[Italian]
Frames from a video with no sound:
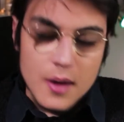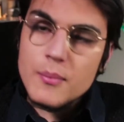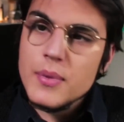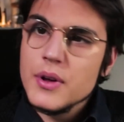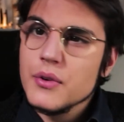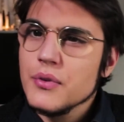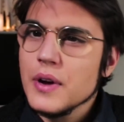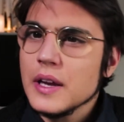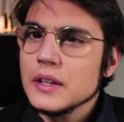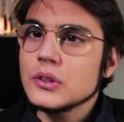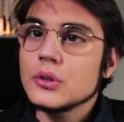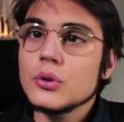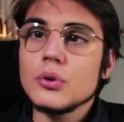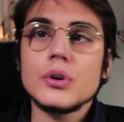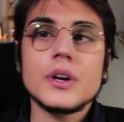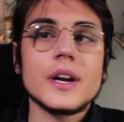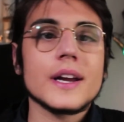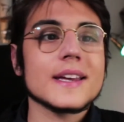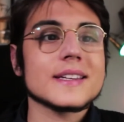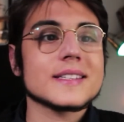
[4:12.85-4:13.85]
perfetto
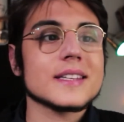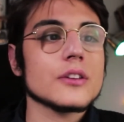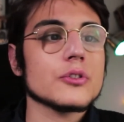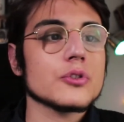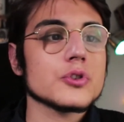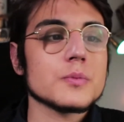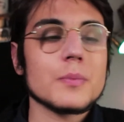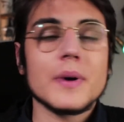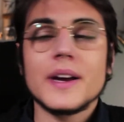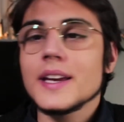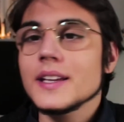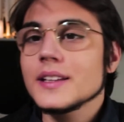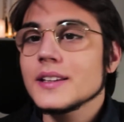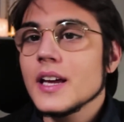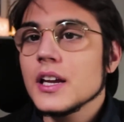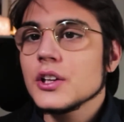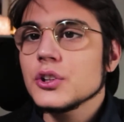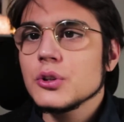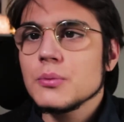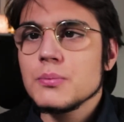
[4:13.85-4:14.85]
ora che è stato
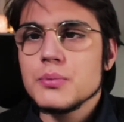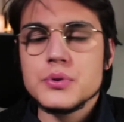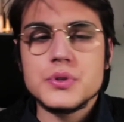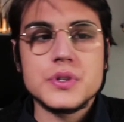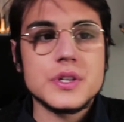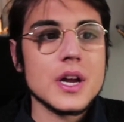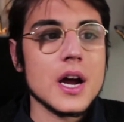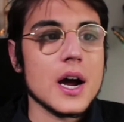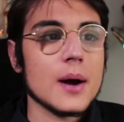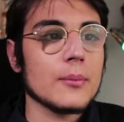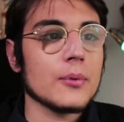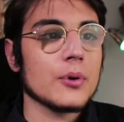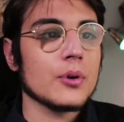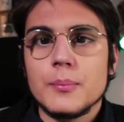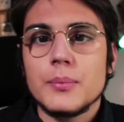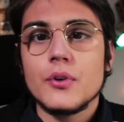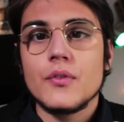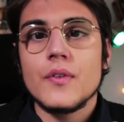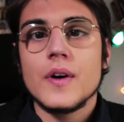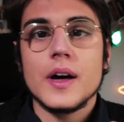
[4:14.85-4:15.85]
spacchettato possiamo
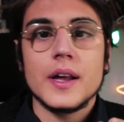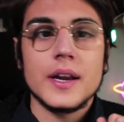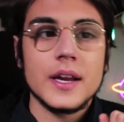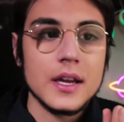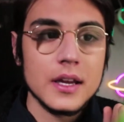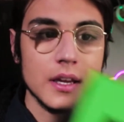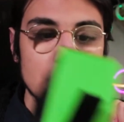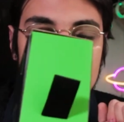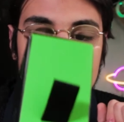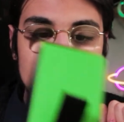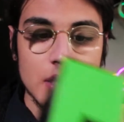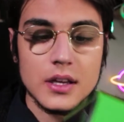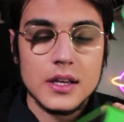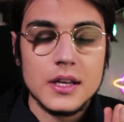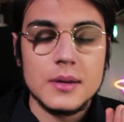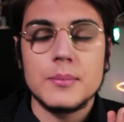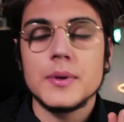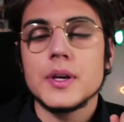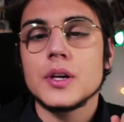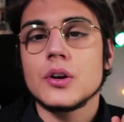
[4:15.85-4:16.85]
provare
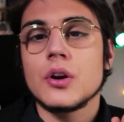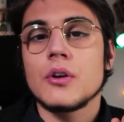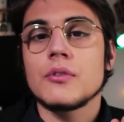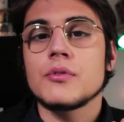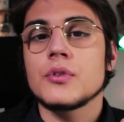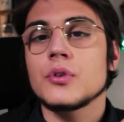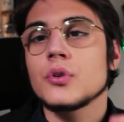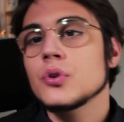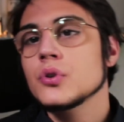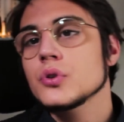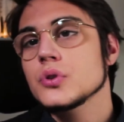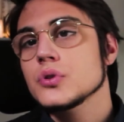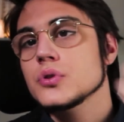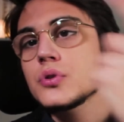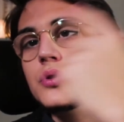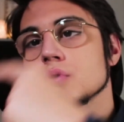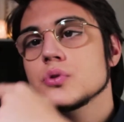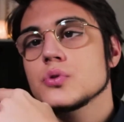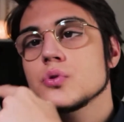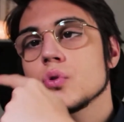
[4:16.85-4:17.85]
il microfono
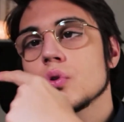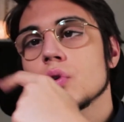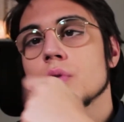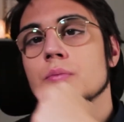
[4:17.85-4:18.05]
sul